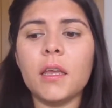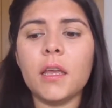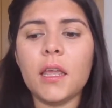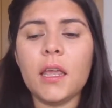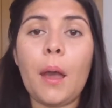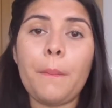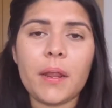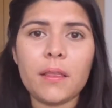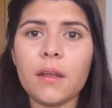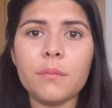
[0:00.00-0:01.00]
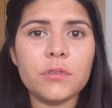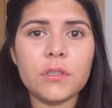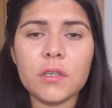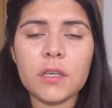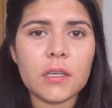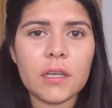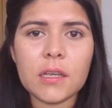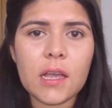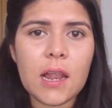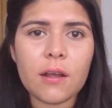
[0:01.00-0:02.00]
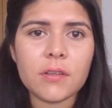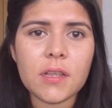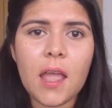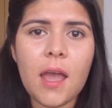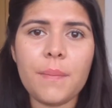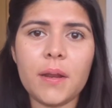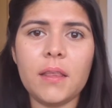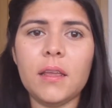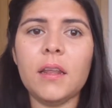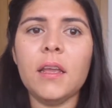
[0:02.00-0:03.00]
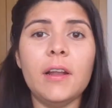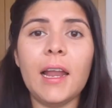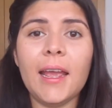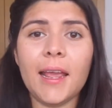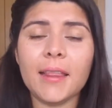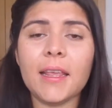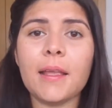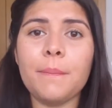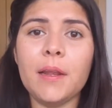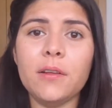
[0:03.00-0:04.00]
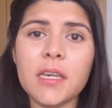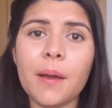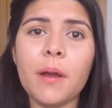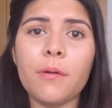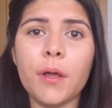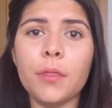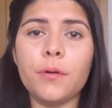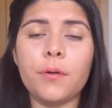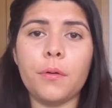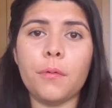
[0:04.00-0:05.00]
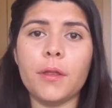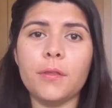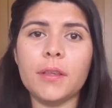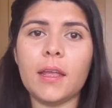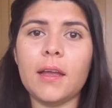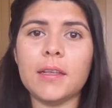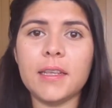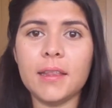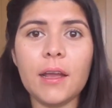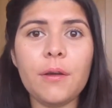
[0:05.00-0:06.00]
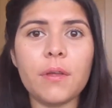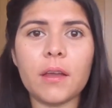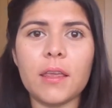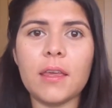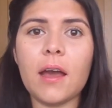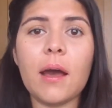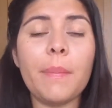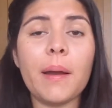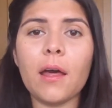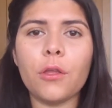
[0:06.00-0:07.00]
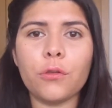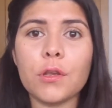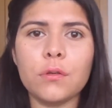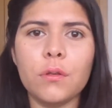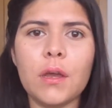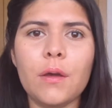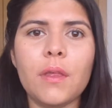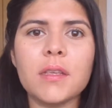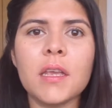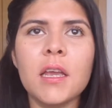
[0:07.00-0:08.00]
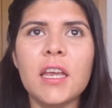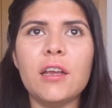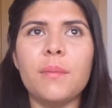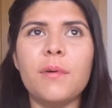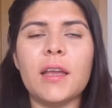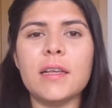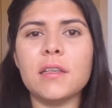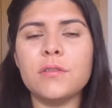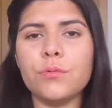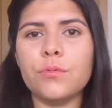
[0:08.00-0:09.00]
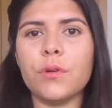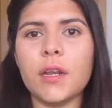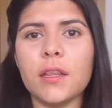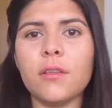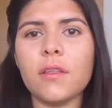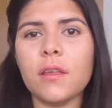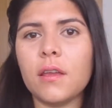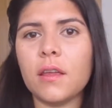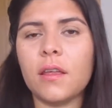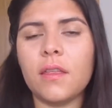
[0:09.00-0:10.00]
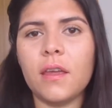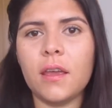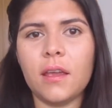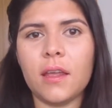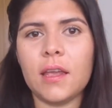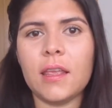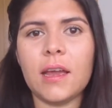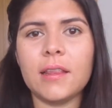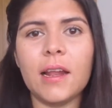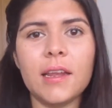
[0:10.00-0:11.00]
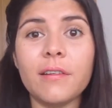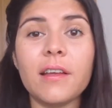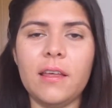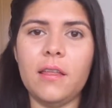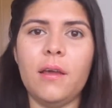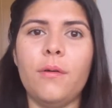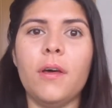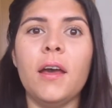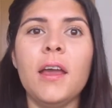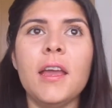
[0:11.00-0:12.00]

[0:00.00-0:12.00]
y aprender. Eh, eh, eh, la cosa es aprender. La gente también lo llama cuando, cuando está sin deuda, que ya ha pagado todas sus deudas y como que hace su grito de, de, que ya está libre de deuda.